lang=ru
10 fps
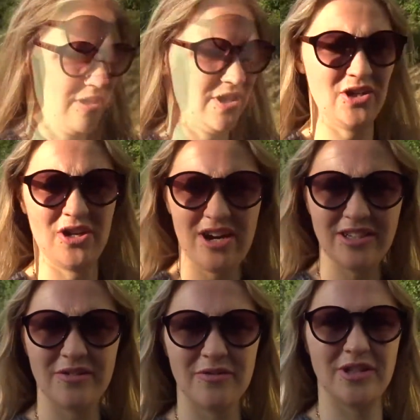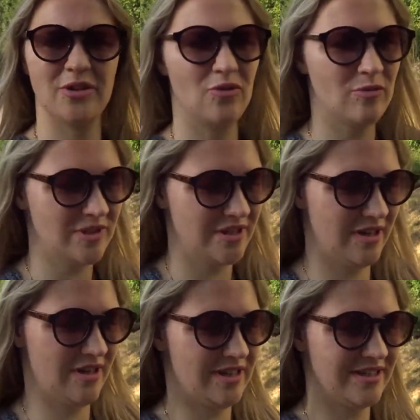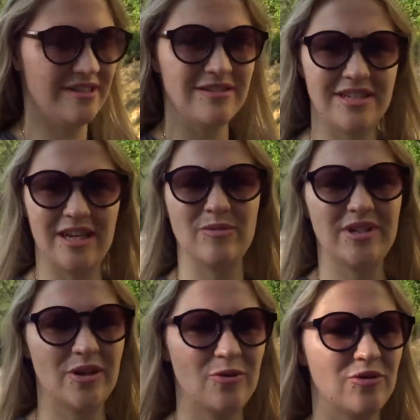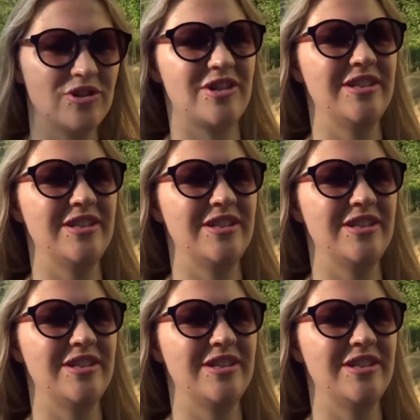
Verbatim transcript: И как-то в этой комнате оказалась сиамская кошка.